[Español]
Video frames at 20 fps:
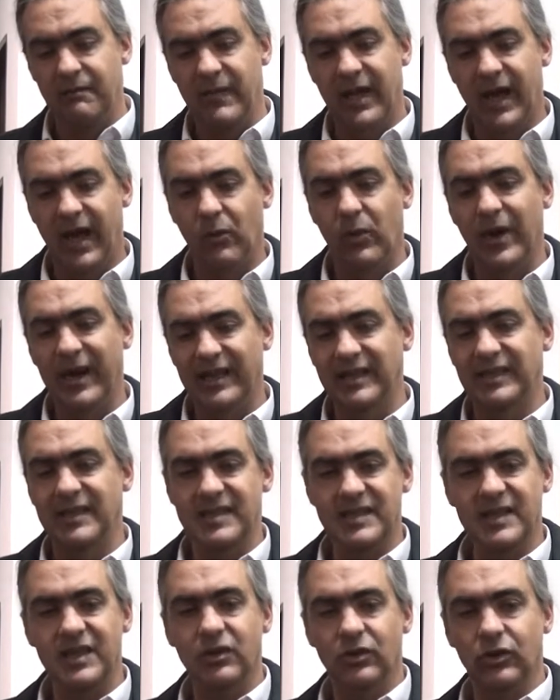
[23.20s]
a
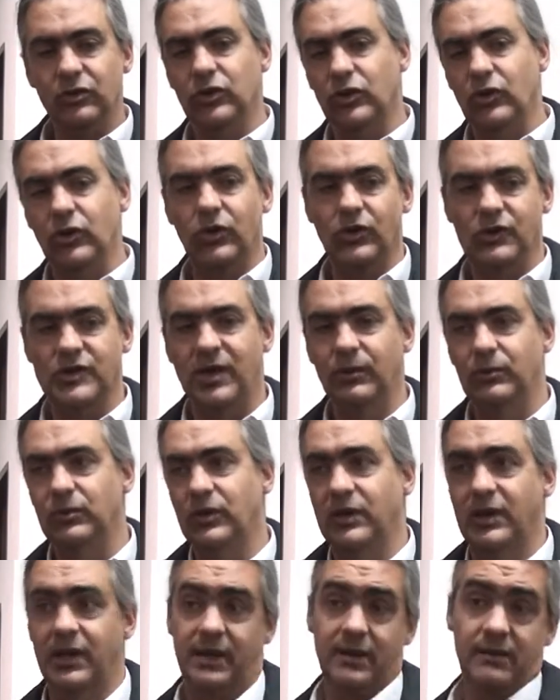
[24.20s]
45 todos los
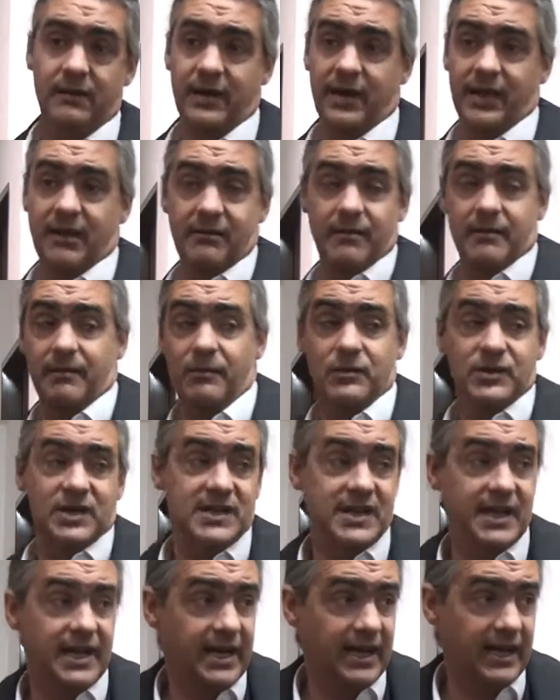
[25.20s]
autos que de verdad vamos a
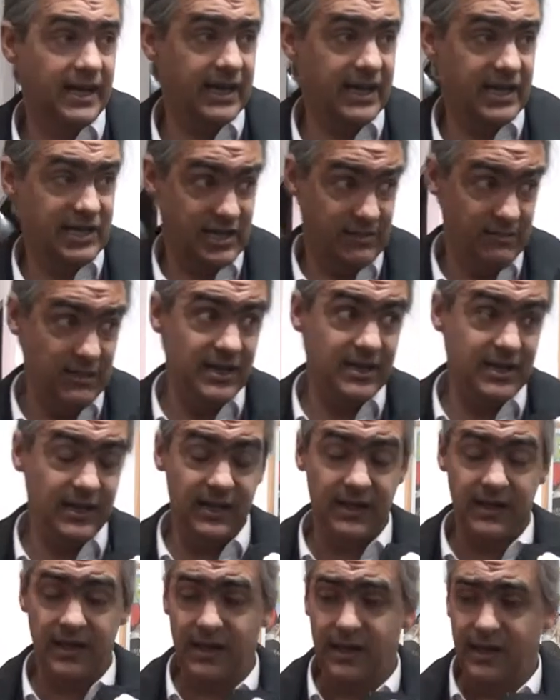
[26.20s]
sacar de calle Mitre